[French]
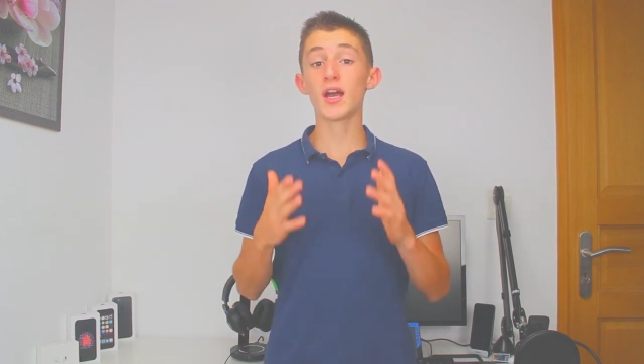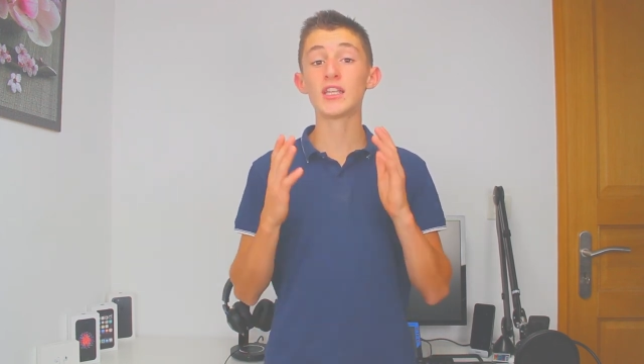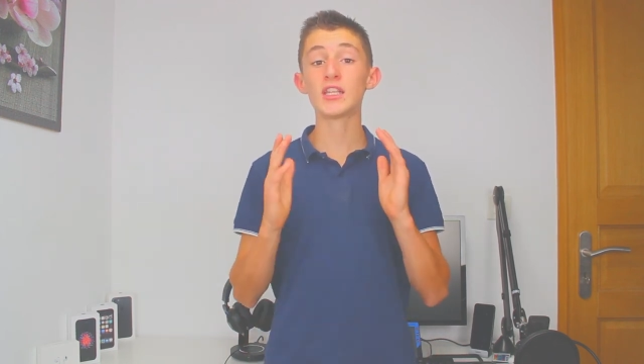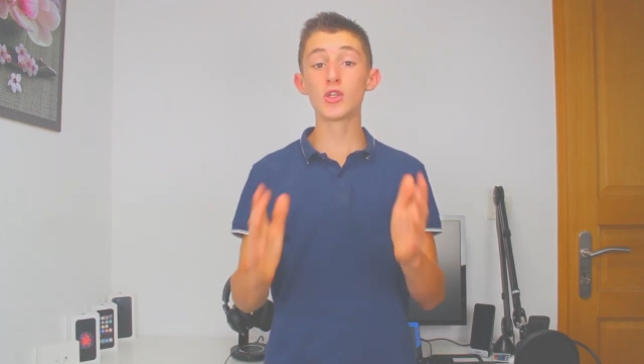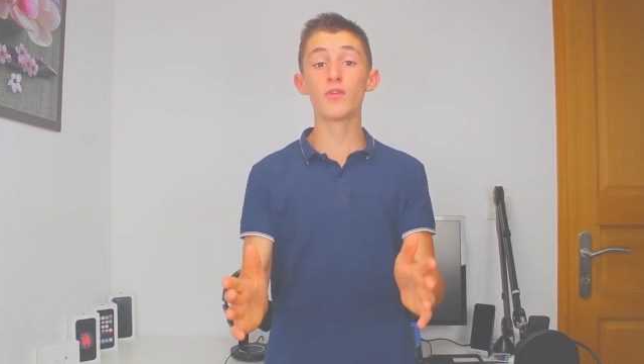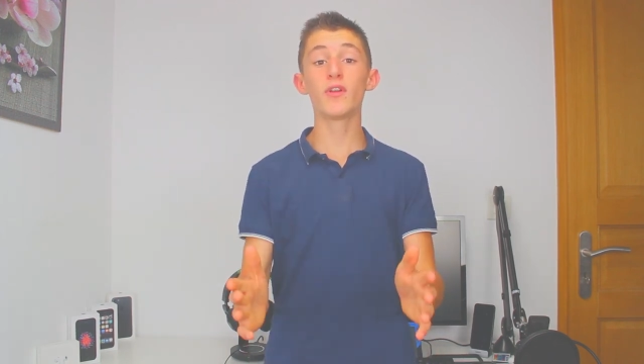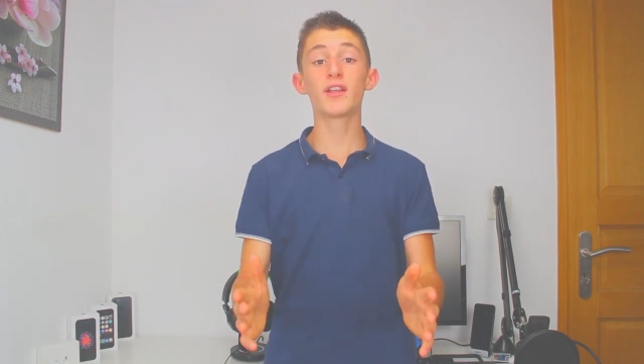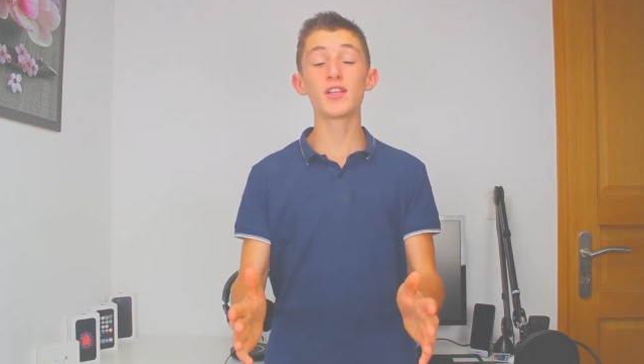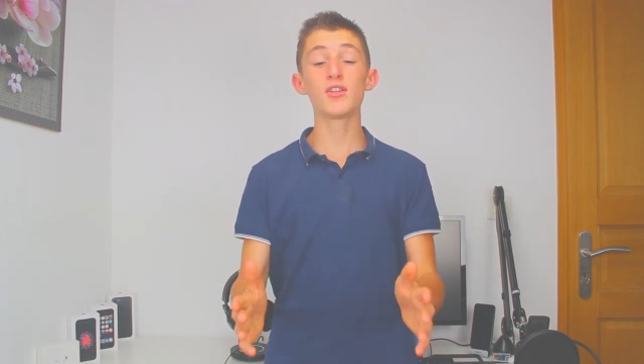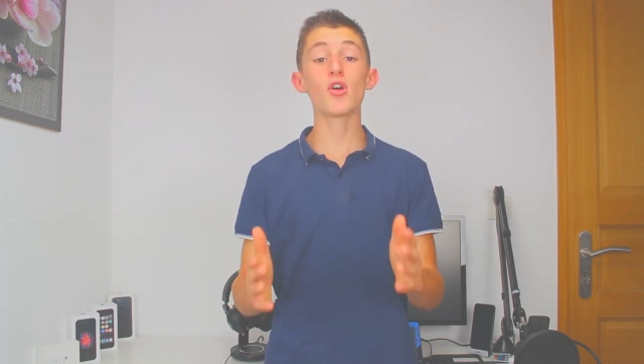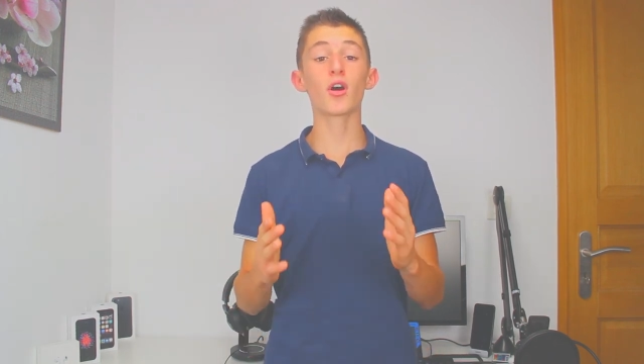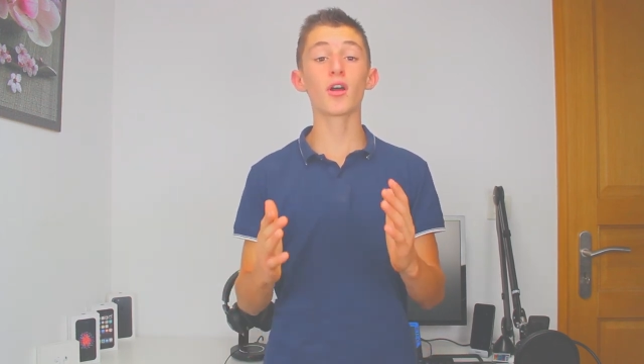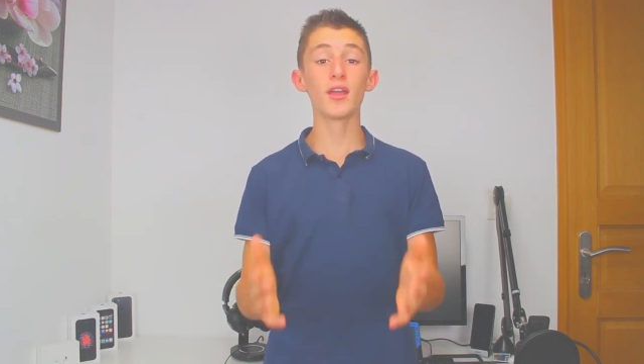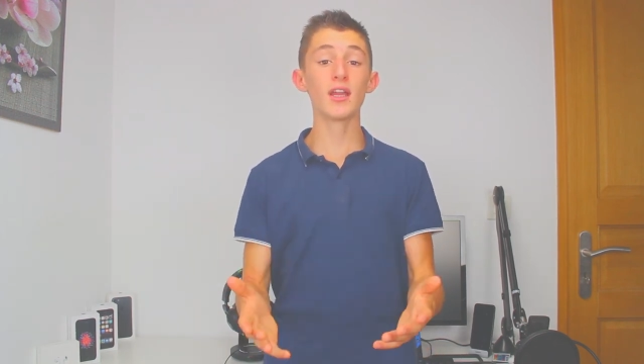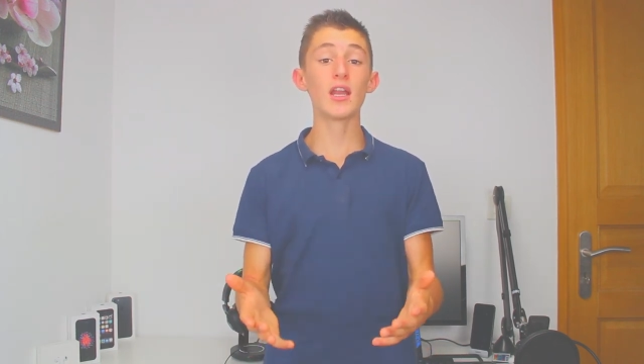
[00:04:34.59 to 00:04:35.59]
ADW
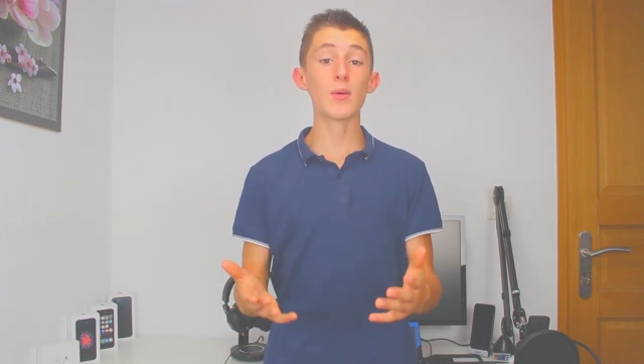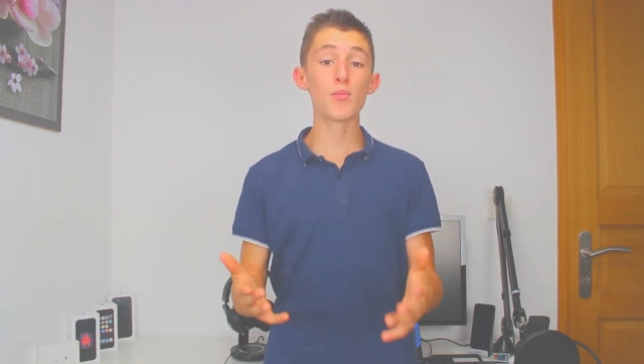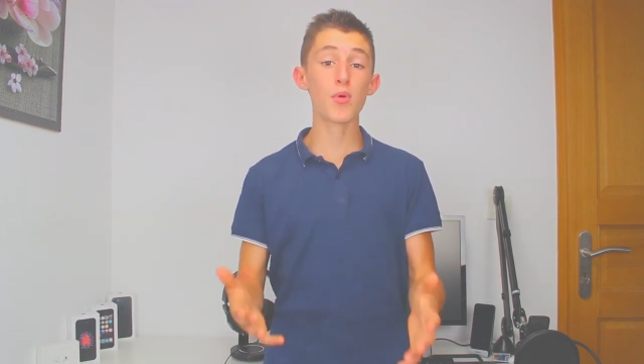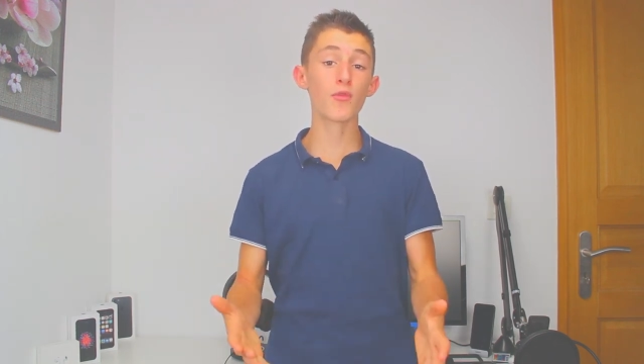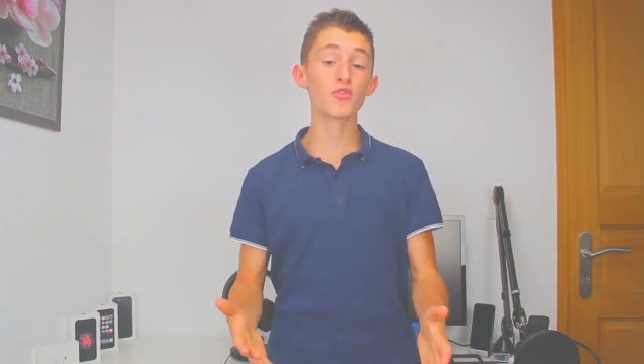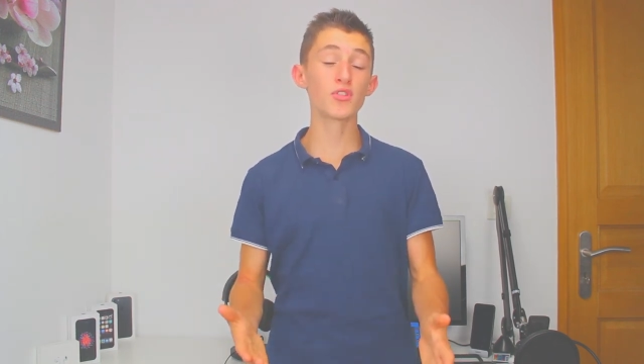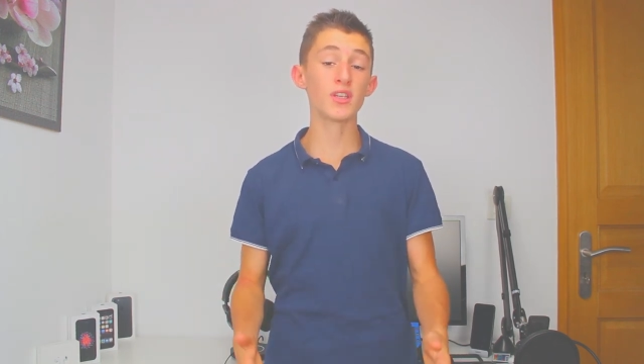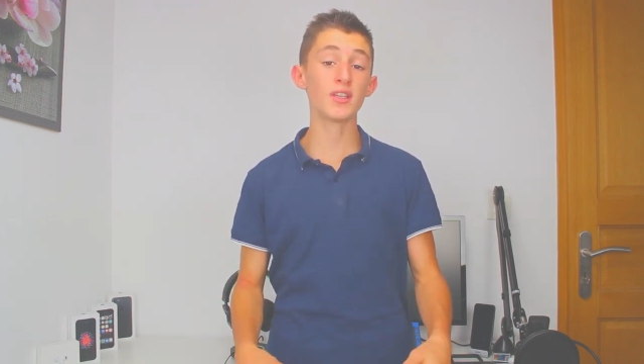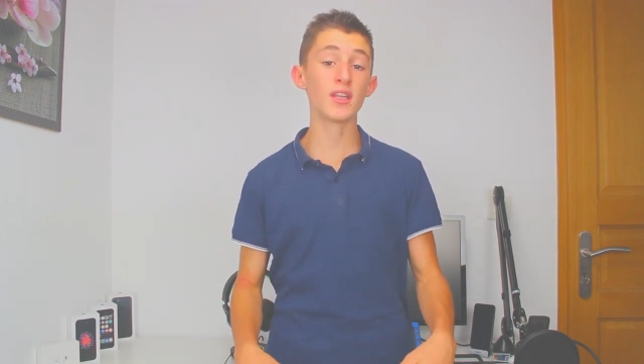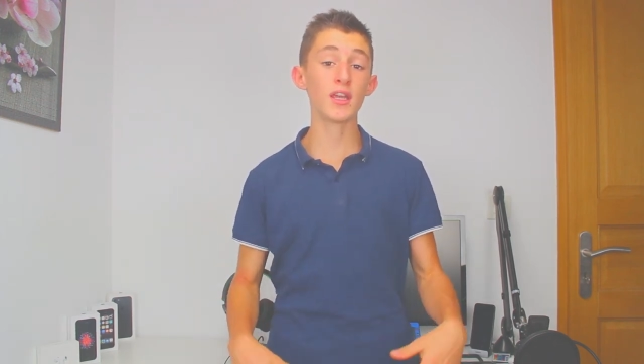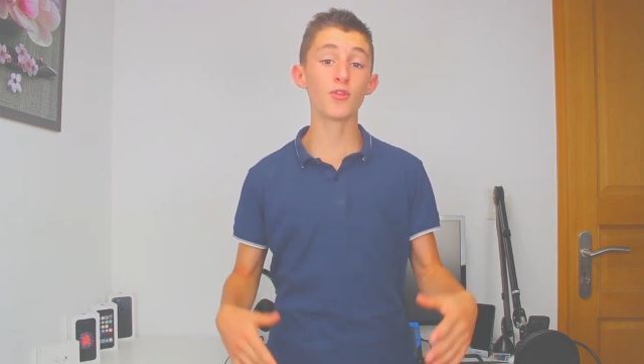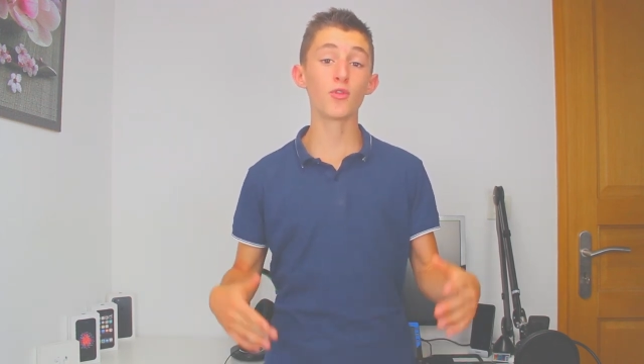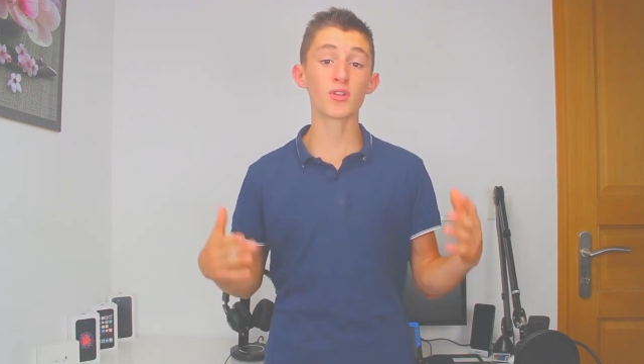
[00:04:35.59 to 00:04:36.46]
Cleaner est là pour vous aider.